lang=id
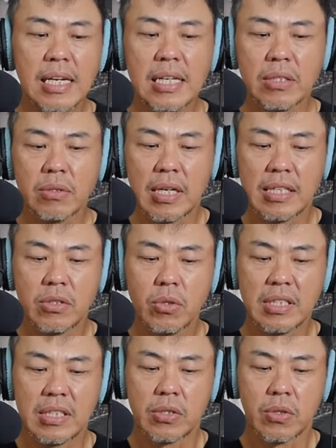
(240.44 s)
ini sudah
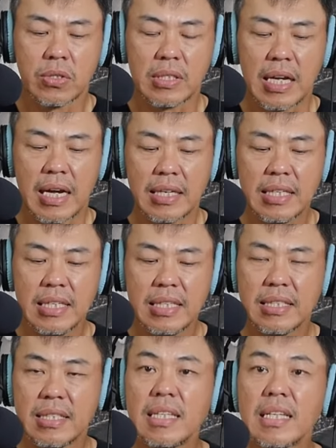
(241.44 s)
ditulis di dosnya
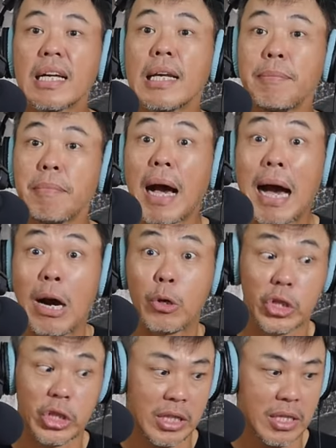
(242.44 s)
easy clip
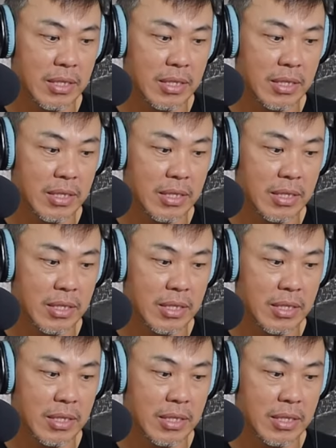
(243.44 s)
out